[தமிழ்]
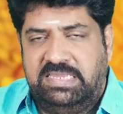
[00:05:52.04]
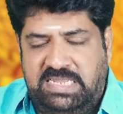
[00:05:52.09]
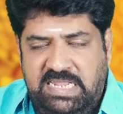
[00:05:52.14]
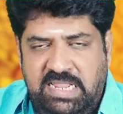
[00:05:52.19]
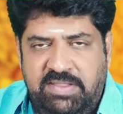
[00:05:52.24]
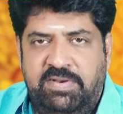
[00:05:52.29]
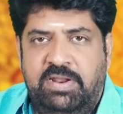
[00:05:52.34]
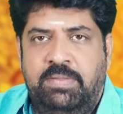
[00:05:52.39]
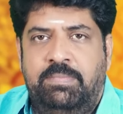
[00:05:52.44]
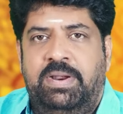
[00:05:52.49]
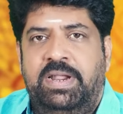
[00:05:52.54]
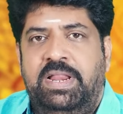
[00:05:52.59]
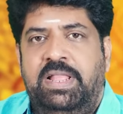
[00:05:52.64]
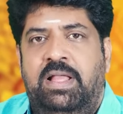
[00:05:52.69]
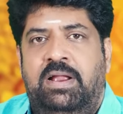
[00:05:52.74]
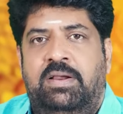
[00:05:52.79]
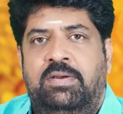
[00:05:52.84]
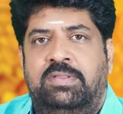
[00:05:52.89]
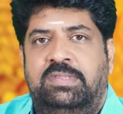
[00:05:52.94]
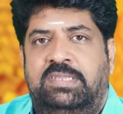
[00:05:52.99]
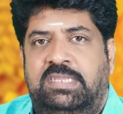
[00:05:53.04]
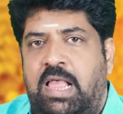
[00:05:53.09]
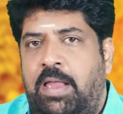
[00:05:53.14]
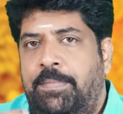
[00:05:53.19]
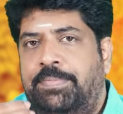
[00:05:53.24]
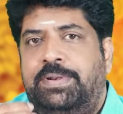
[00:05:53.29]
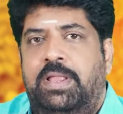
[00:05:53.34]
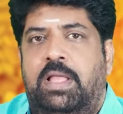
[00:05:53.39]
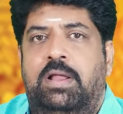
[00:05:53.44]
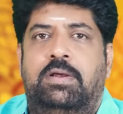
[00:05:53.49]
ஜீவனம் பண்ணி ஆகணும்
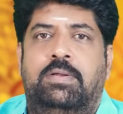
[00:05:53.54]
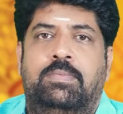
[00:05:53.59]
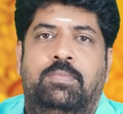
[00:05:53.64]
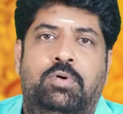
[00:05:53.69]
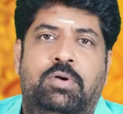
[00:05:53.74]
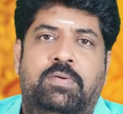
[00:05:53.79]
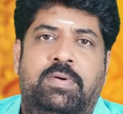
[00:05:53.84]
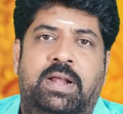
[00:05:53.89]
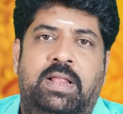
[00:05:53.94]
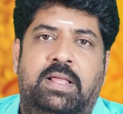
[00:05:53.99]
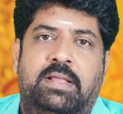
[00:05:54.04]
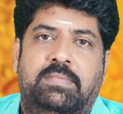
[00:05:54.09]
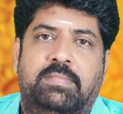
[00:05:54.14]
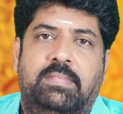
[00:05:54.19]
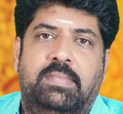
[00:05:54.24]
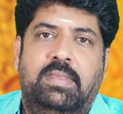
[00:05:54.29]
சாப்பிட்டாகணும் மூணு வேளை